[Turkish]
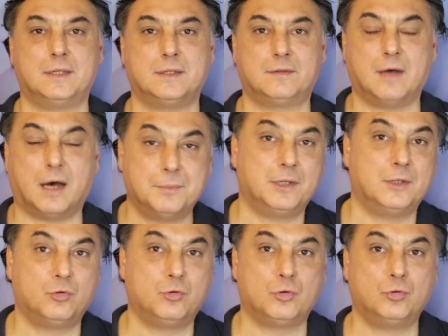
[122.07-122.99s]
tahmin
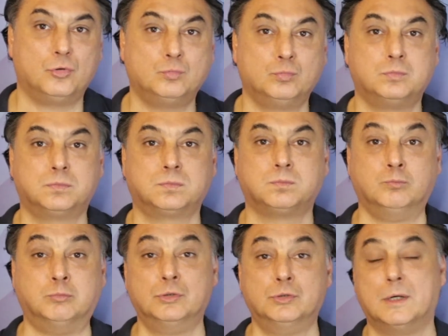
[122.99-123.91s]
ediyorduk.
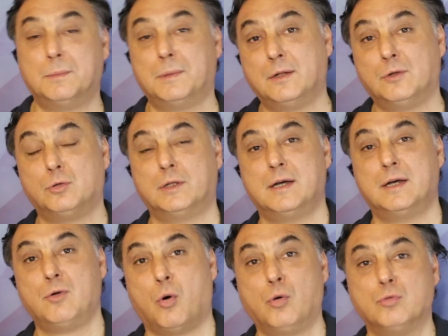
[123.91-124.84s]
Buna bağlı
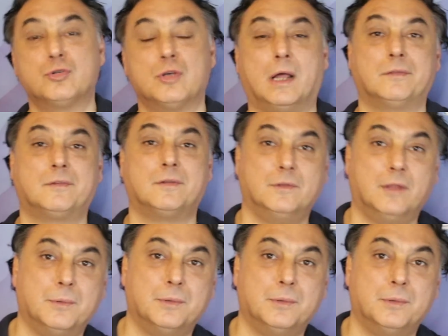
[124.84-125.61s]
olarak ons altında